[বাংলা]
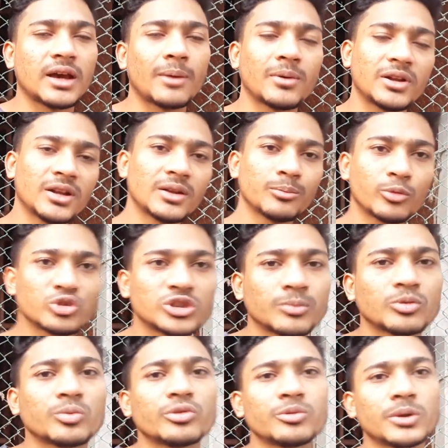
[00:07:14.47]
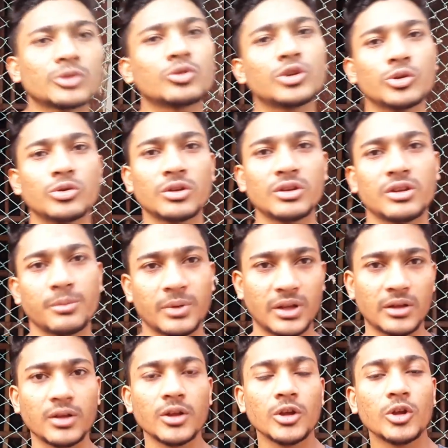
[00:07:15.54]
খামারের পর্যাপ্ত পরিমাণ ক্ষতি করে দিতে
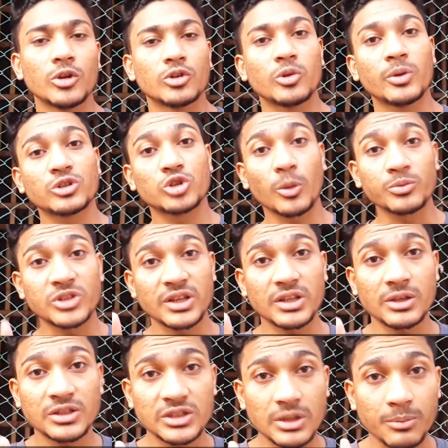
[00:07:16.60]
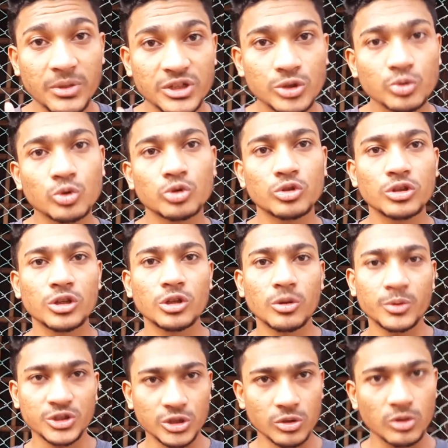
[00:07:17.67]
পারে তবে সবচাইতে যেটা বেশি গুরুত্ব দিতে
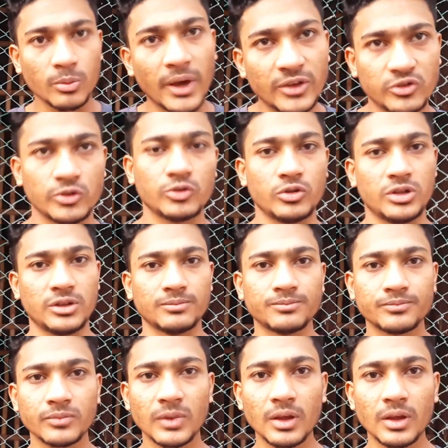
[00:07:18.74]
হবে সেটা হলো বায়ো সিকিউরিটি